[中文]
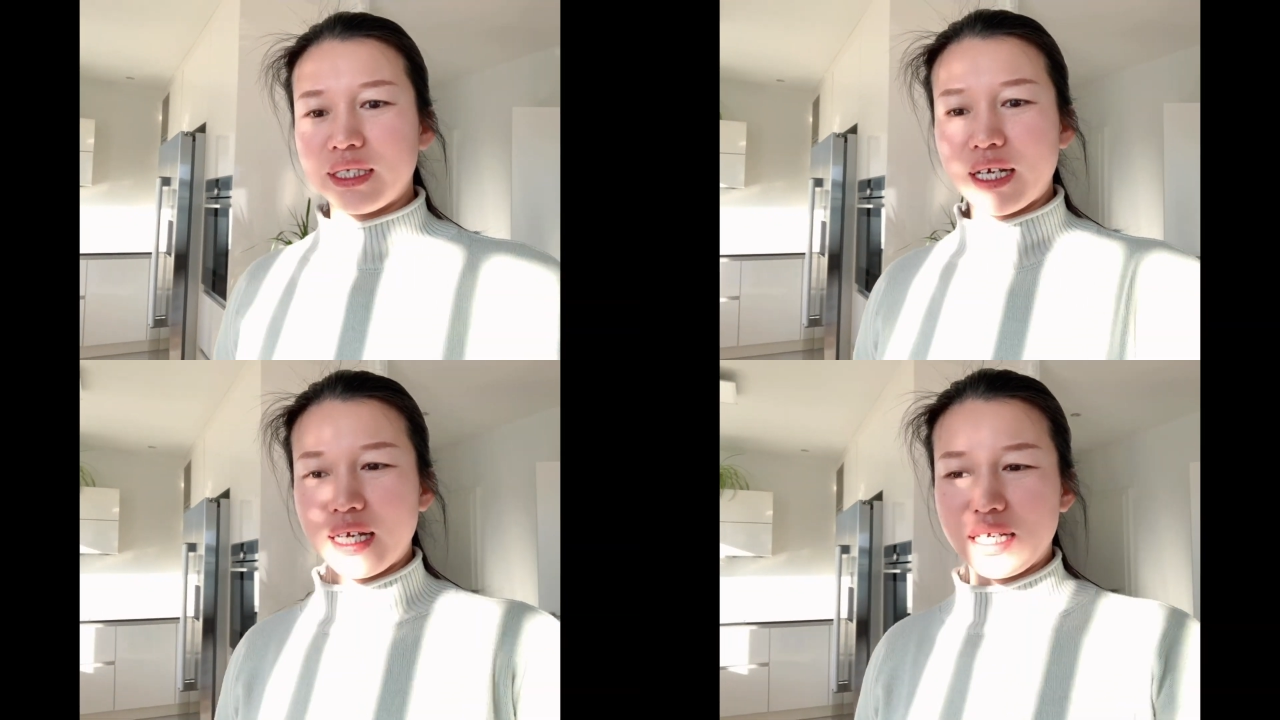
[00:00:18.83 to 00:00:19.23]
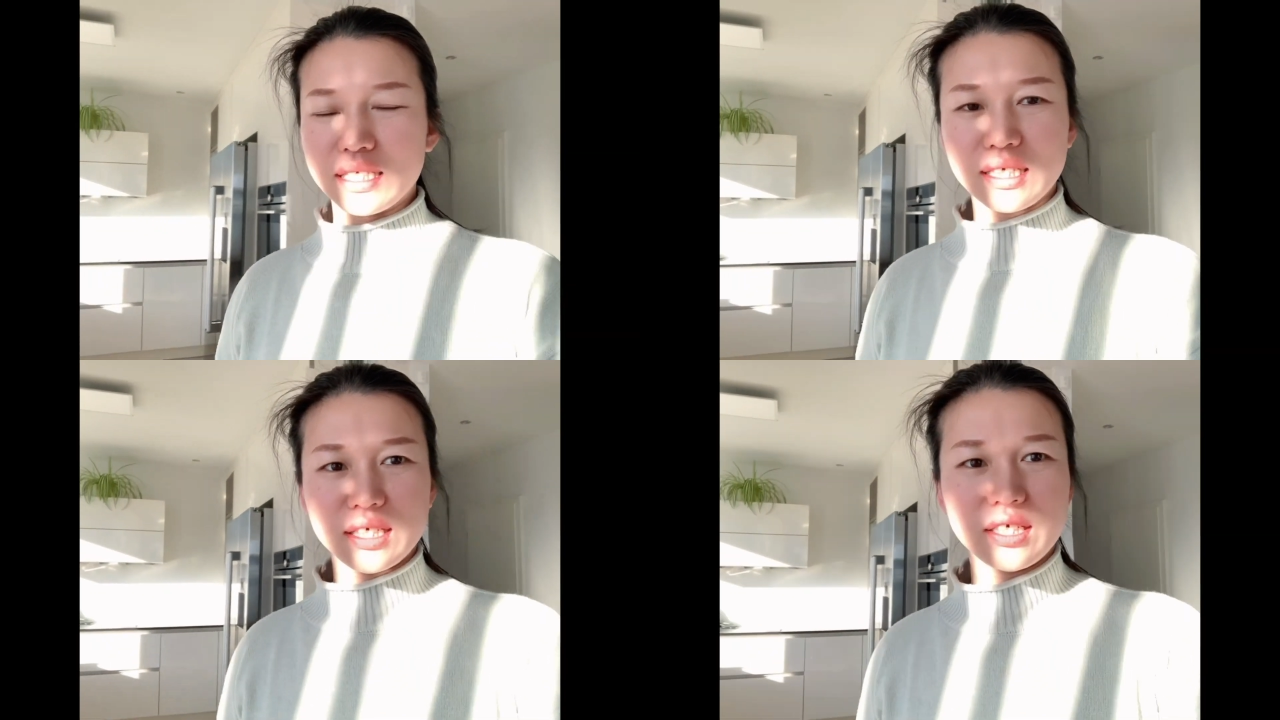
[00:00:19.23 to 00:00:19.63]
哎呀，
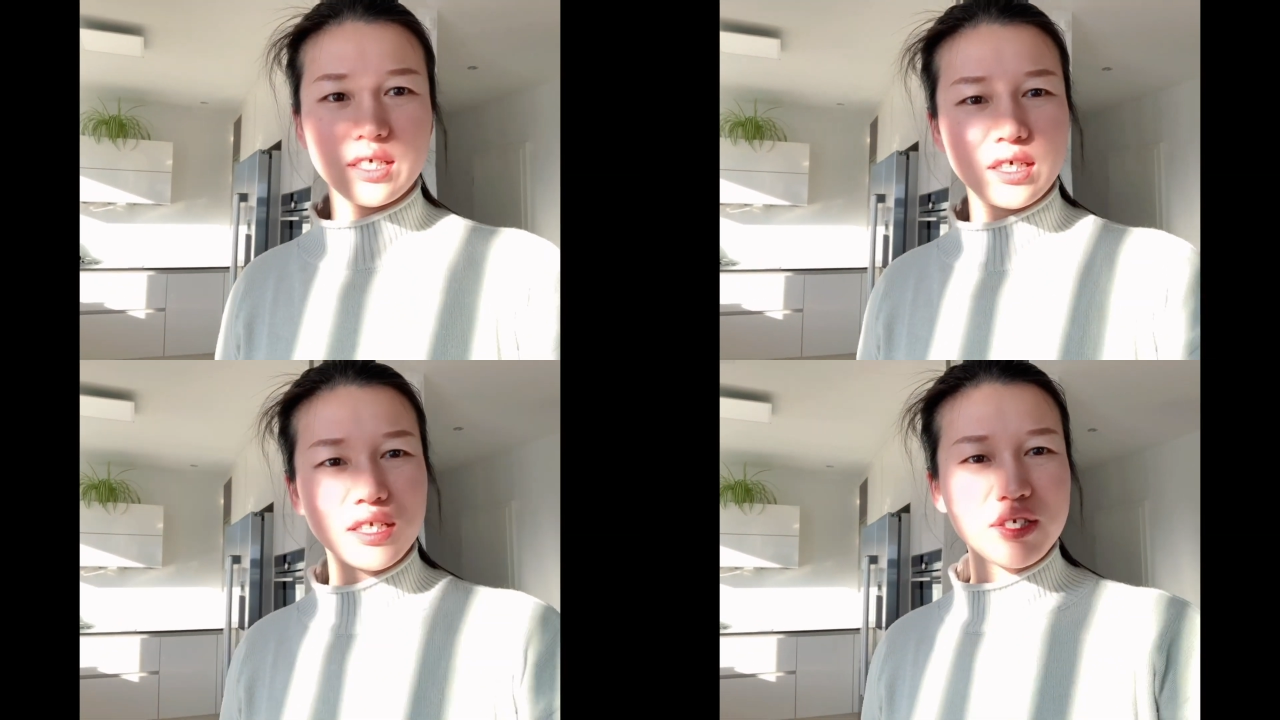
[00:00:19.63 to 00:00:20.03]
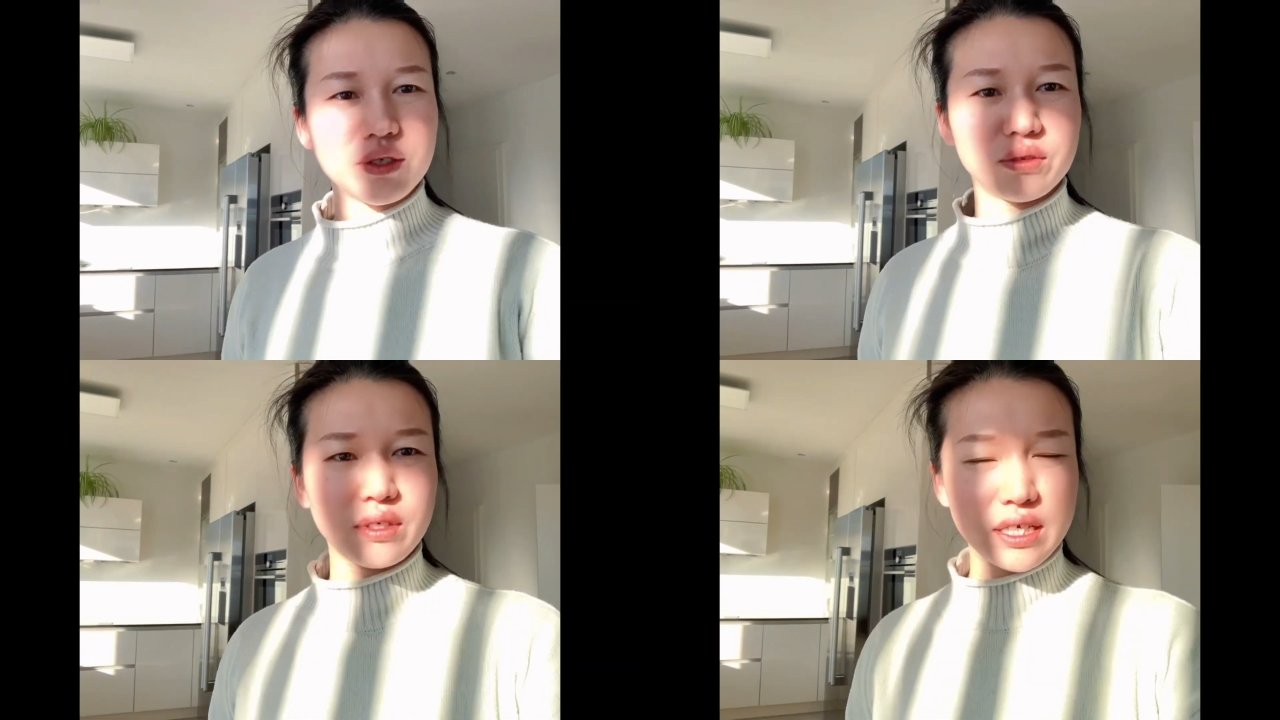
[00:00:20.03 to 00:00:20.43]
这个喝了
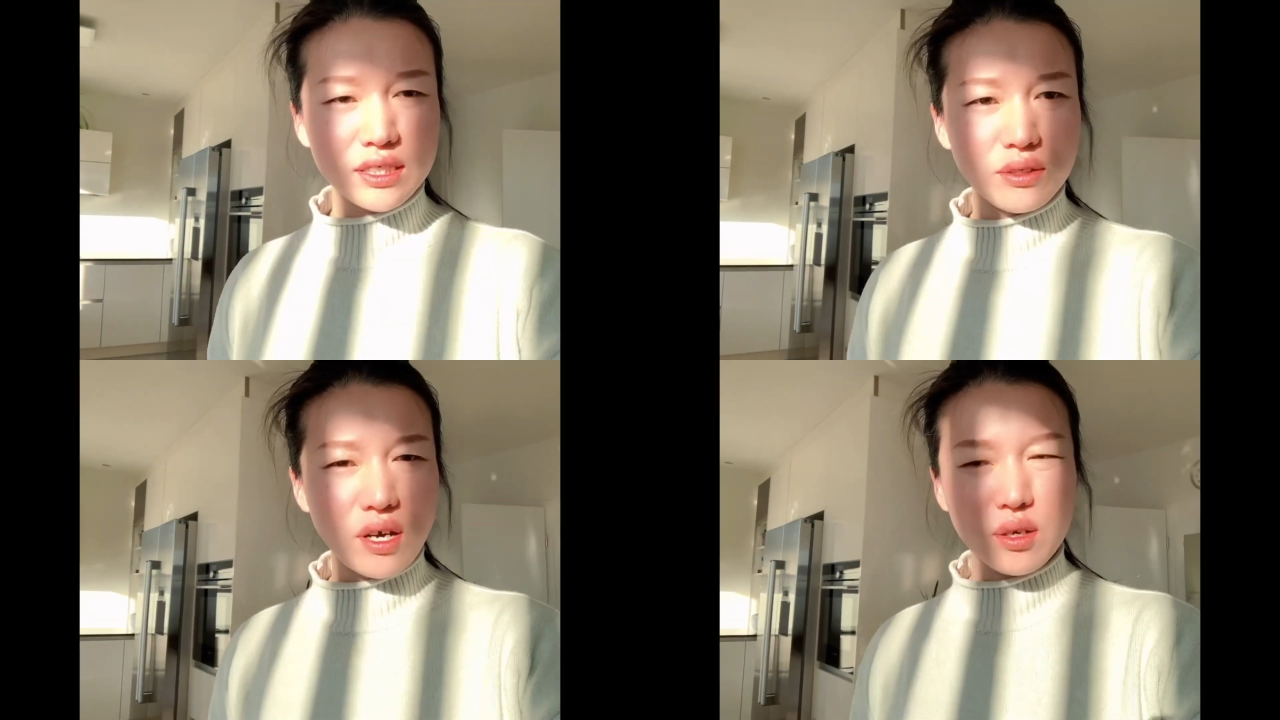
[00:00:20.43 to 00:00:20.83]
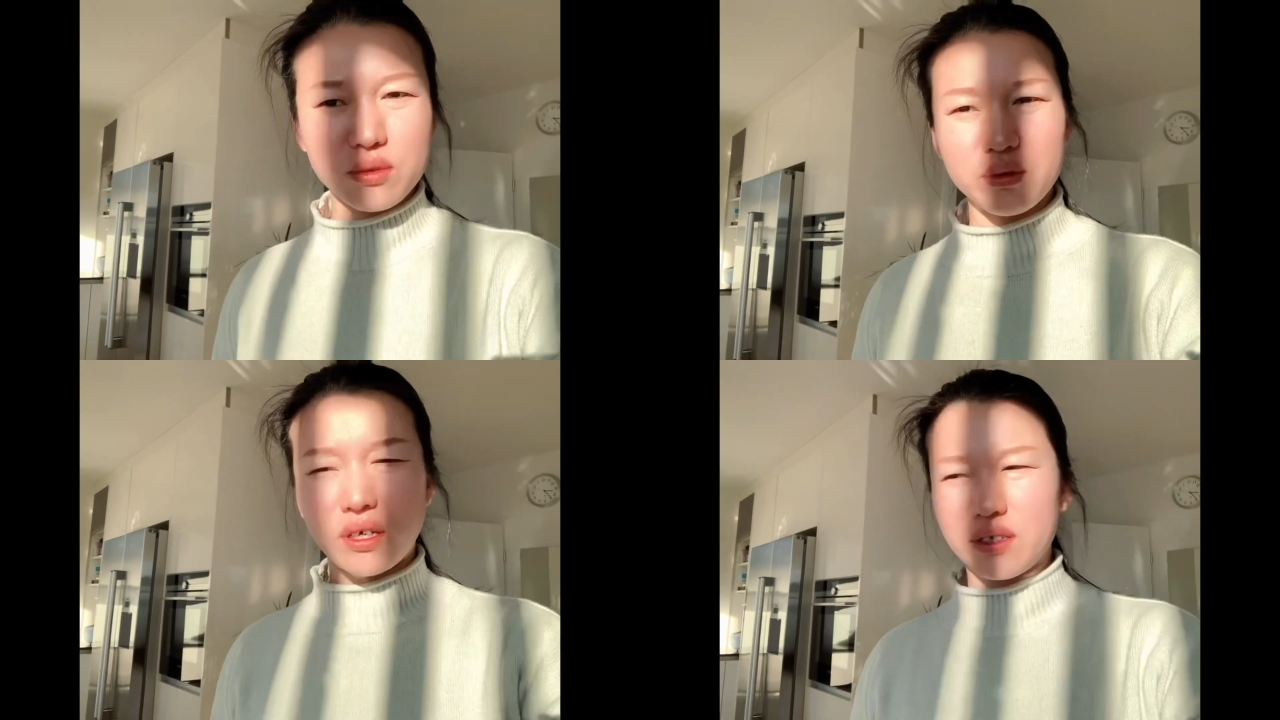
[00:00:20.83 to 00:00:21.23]
酒还是有好
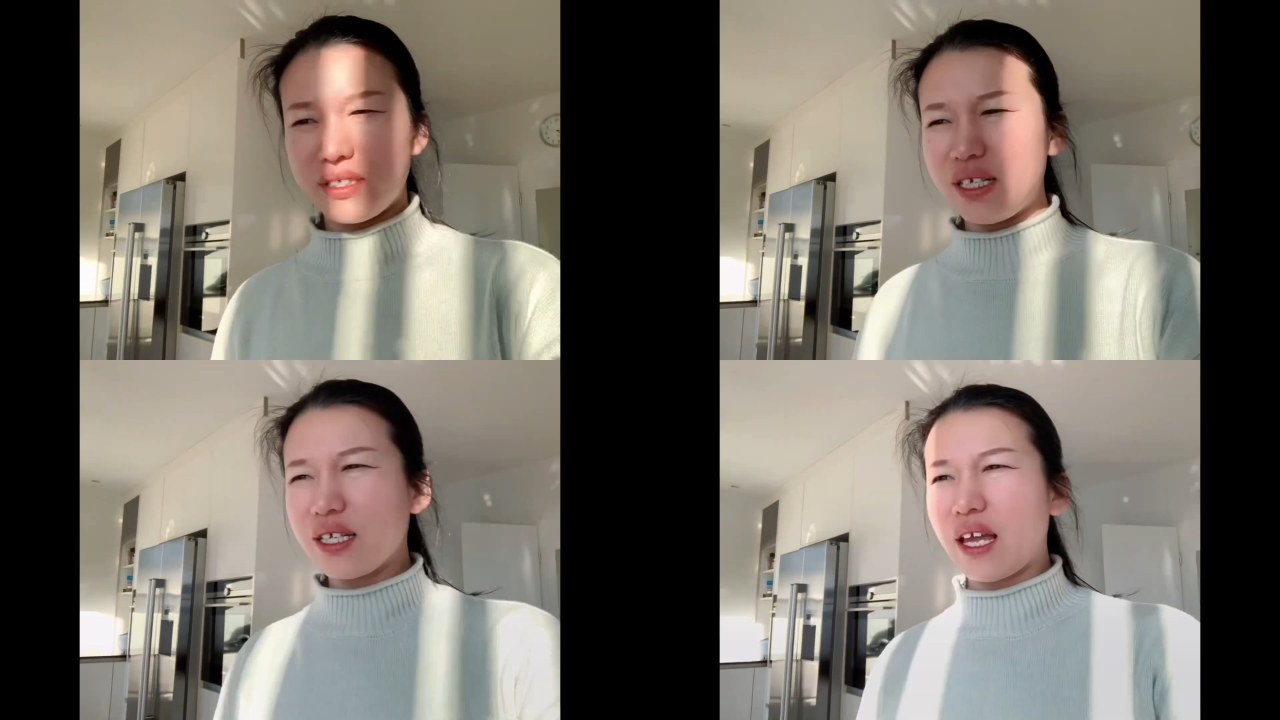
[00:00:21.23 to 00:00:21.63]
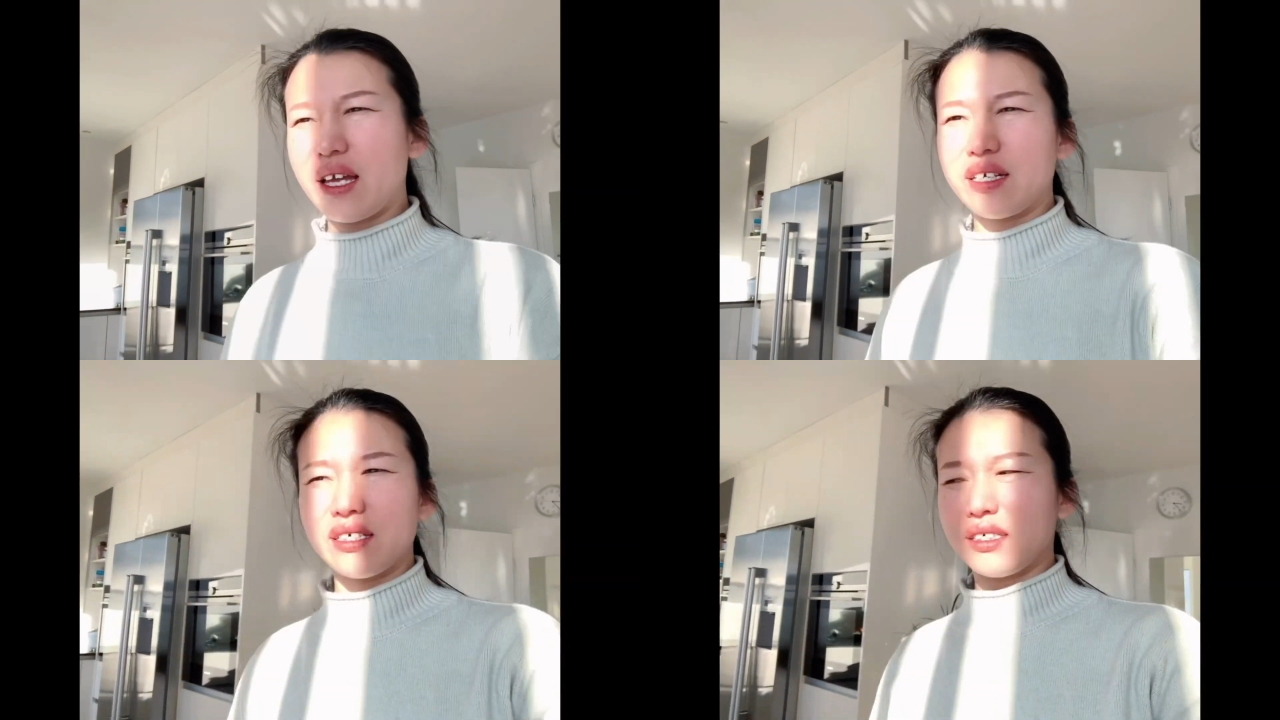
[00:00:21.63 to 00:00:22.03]
处的，今天太
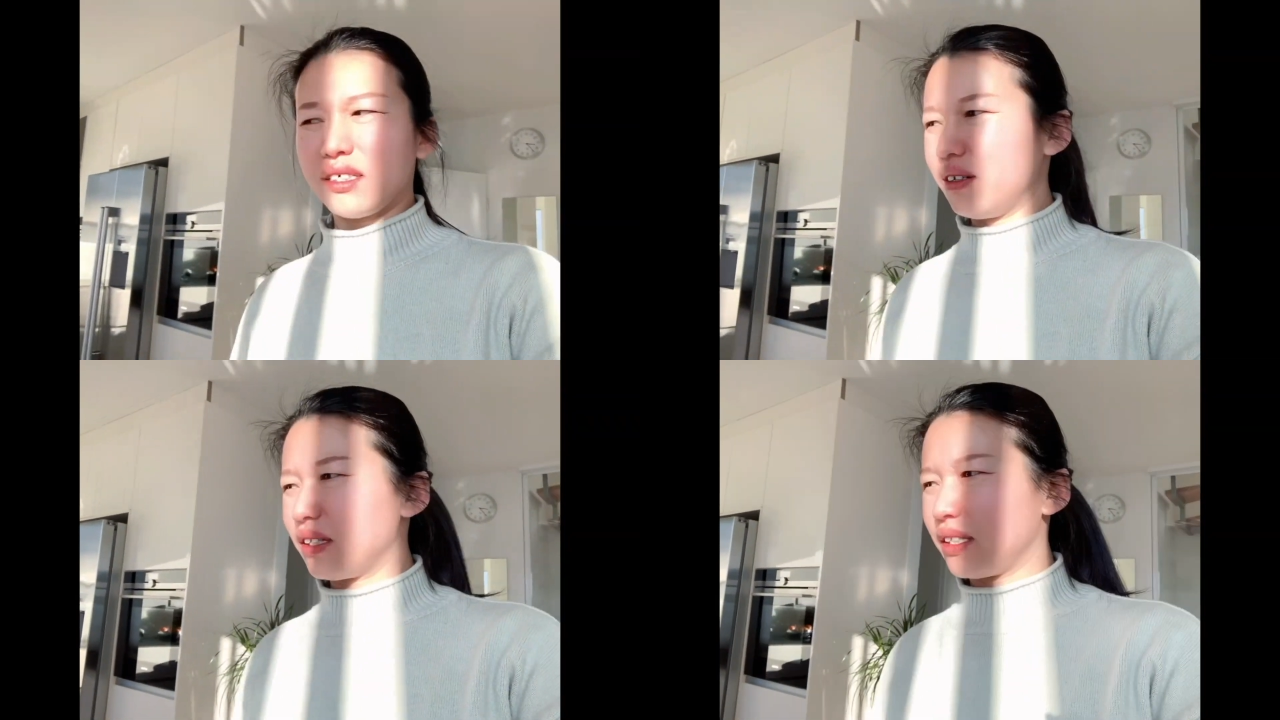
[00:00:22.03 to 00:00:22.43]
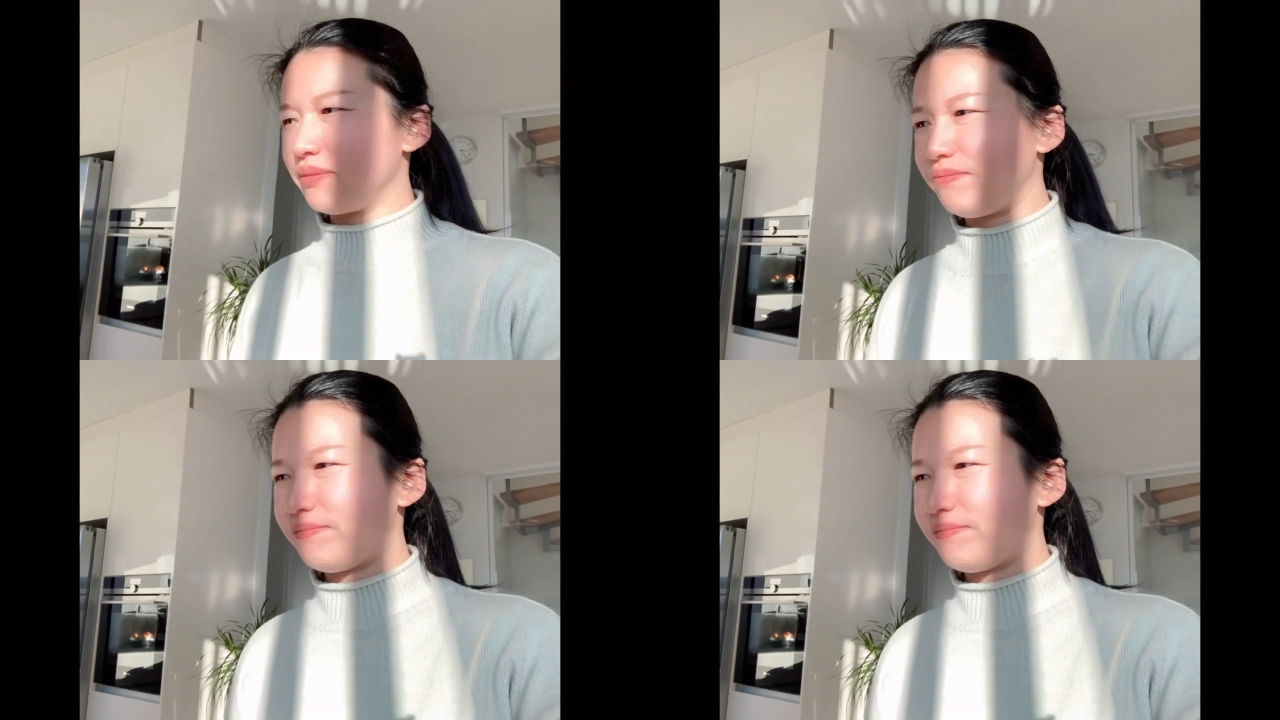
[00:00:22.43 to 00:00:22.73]
阳可好了，